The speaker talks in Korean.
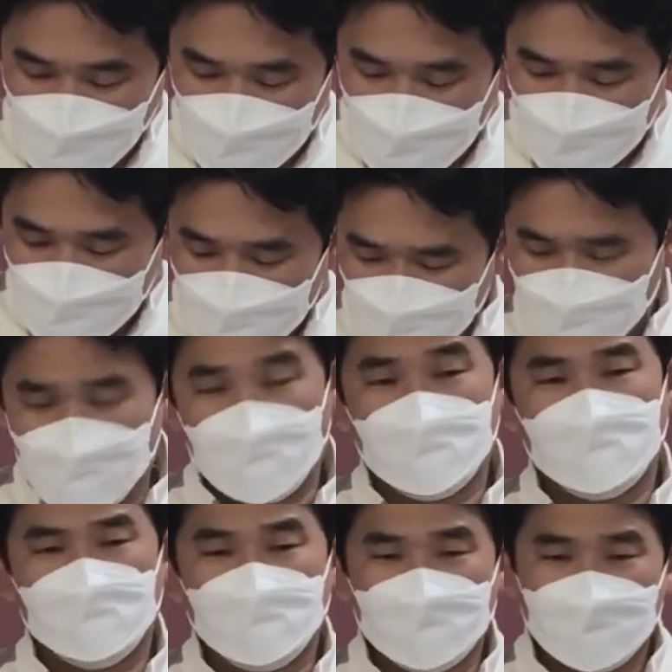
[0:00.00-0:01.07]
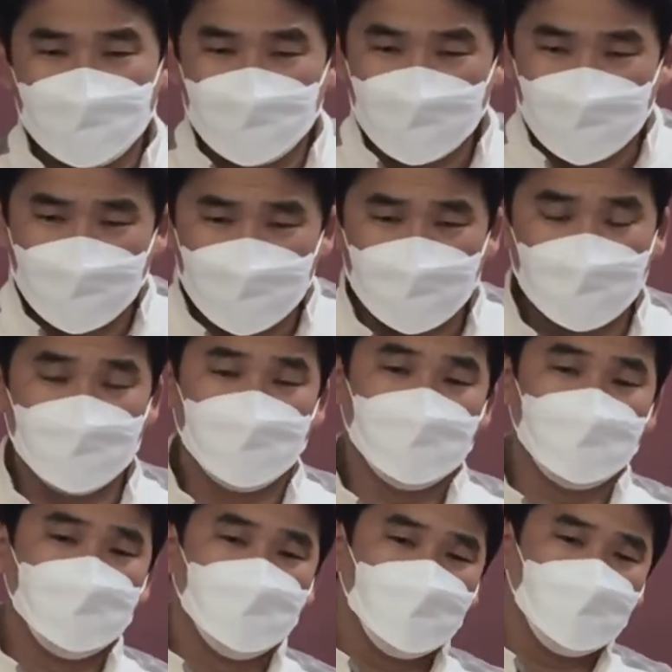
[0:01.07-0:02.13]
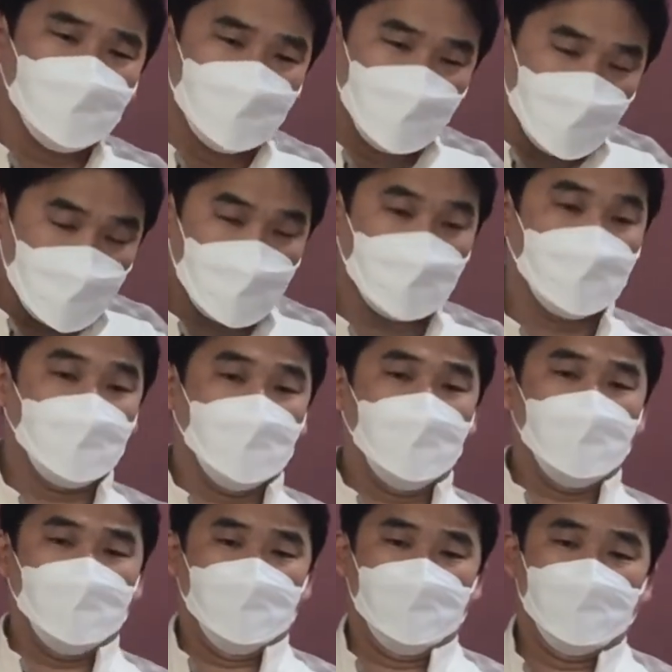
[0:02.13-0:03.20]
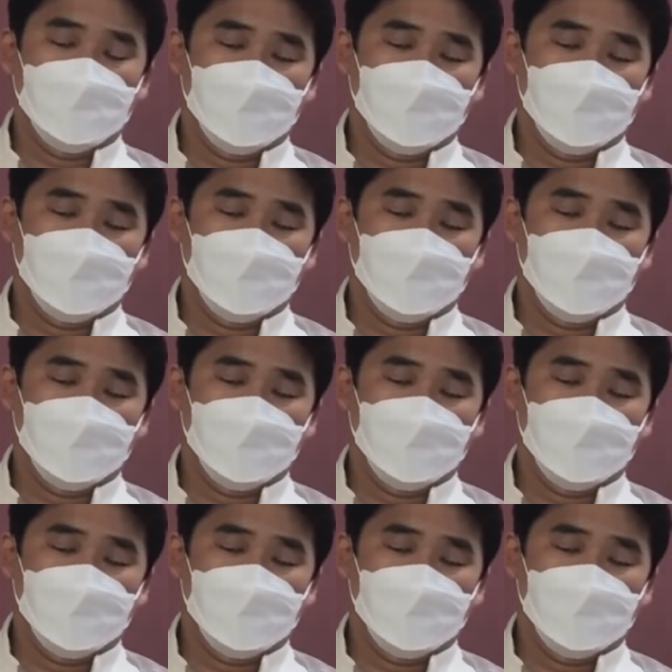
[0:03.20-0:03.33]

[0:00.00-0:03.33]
독생자를 주신 이런 이 의미는 무엇인가?